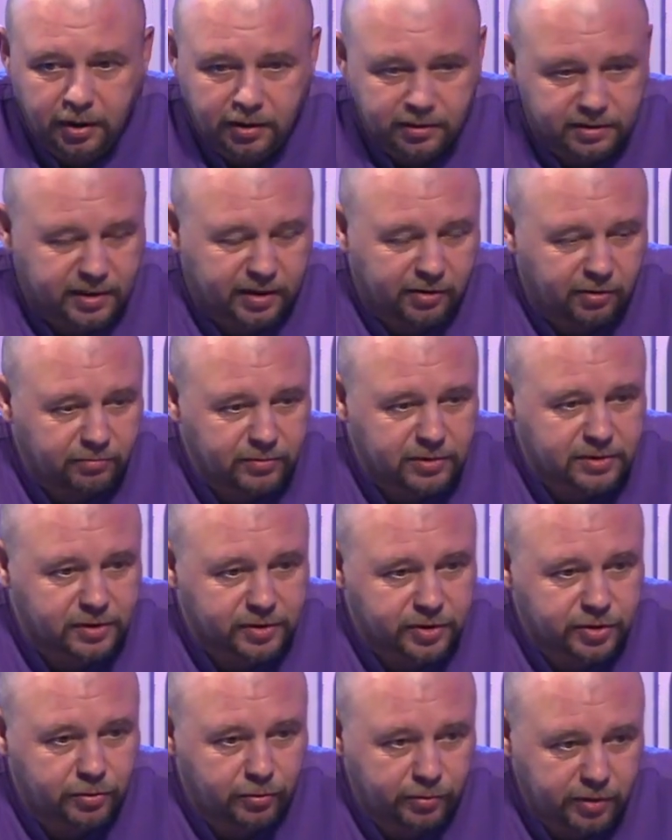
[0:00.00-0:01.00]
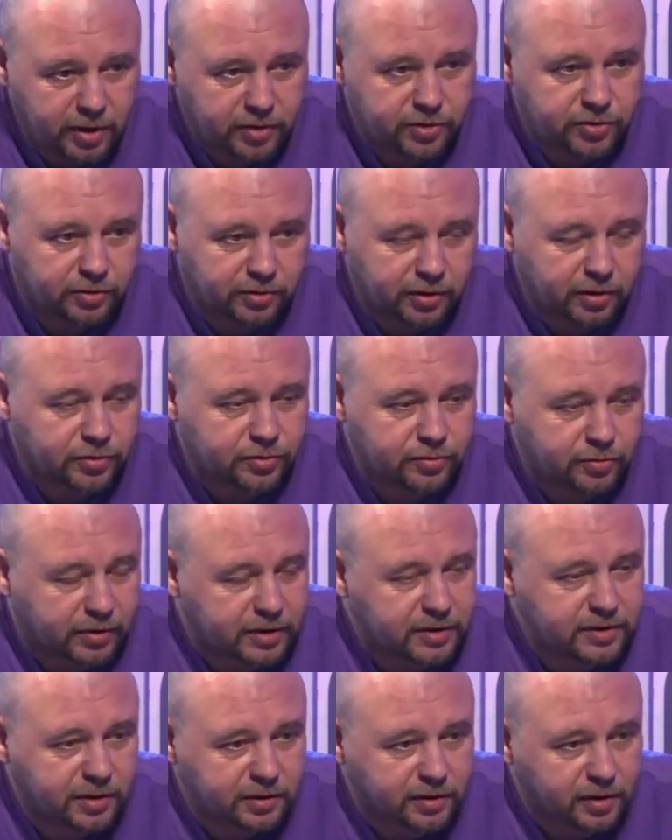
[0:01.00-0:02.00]
здравомыслящих людей считают, что
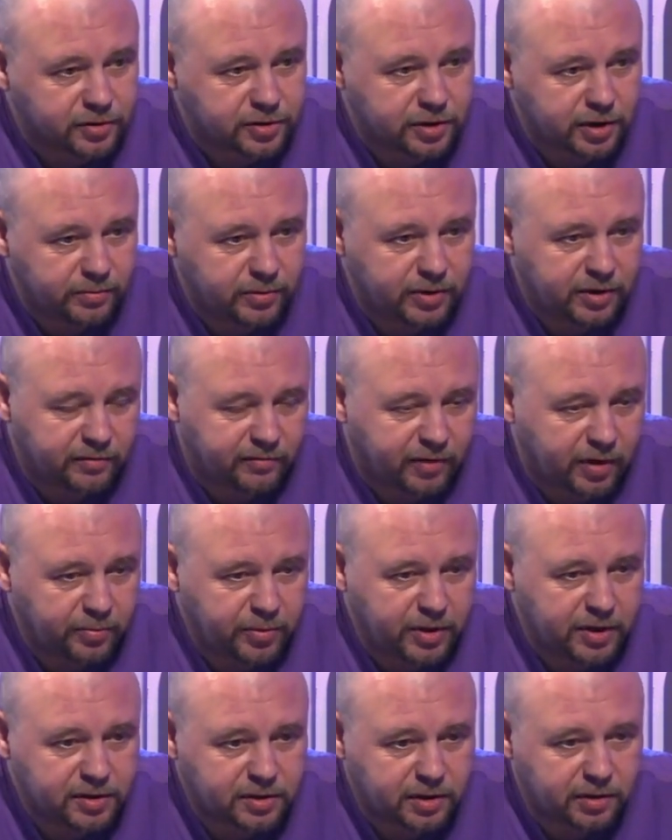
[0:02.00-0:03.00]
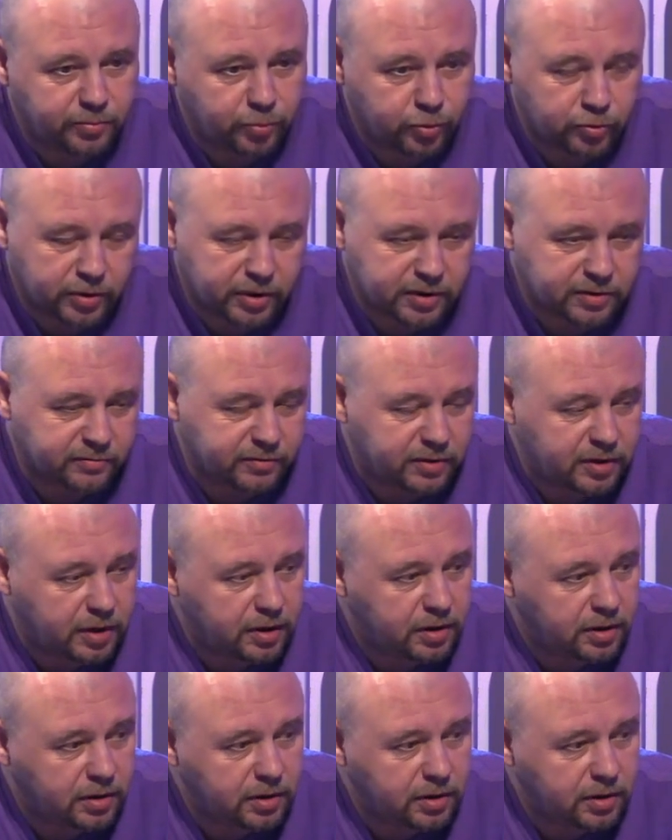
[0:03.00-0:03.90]
Россия должна иметь европейский путь развития.